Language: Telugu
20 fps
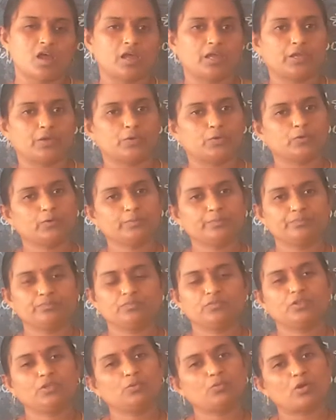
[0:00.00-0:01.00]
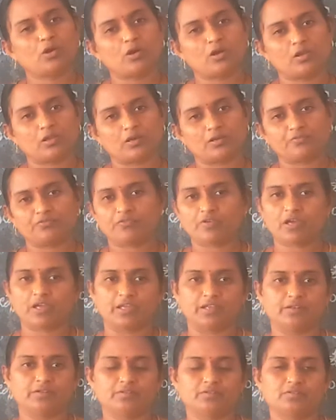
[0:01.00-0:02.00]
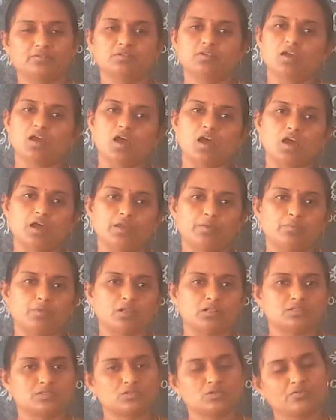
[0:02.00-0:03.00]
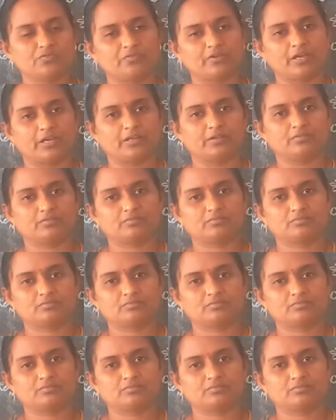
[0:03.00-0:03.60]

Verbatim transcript: ఐ హోప్ యు ఆల్ ఆర్ ఫైన్ ఐఎమ్ ఆల్సో ఫైన్